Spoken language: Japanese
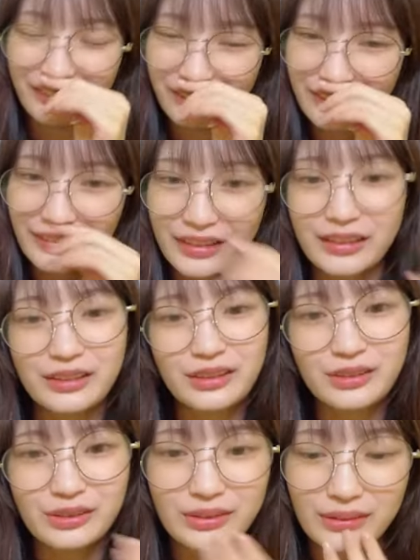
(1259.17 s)
もう
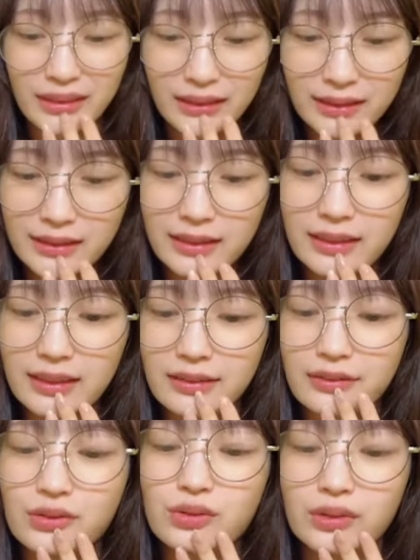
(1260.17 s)
そうも
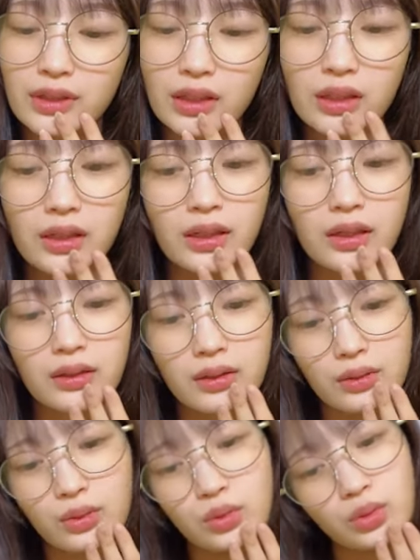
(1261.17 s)
うなんだっけな
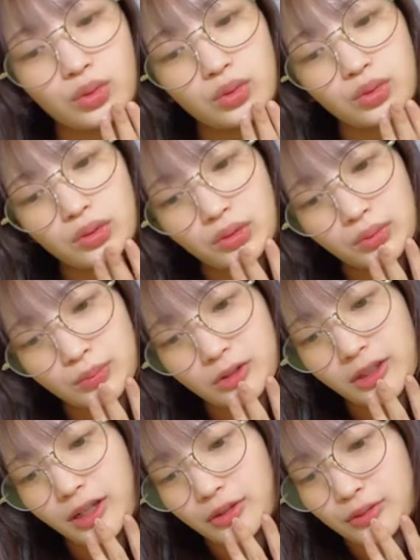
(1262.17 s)

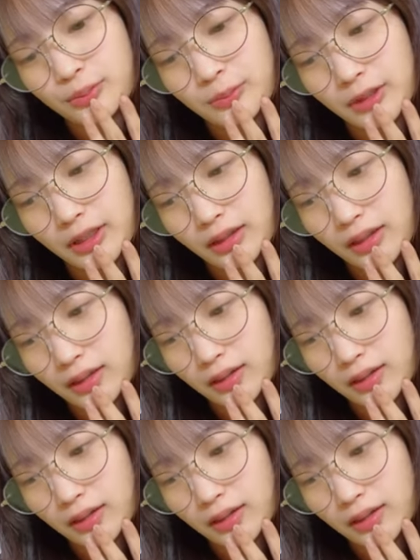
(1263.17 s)
ドールブラウンみた